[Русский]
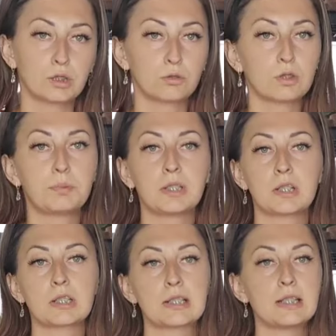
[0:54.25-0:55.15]
которые
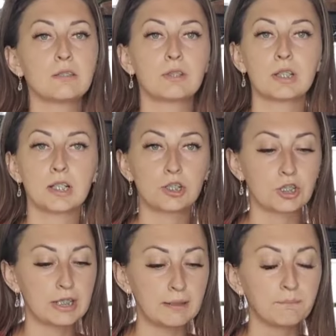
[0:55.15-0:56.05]
переросли свои
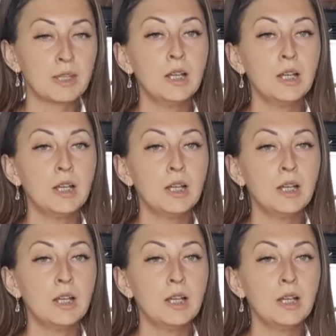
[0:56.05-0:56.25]
горшки,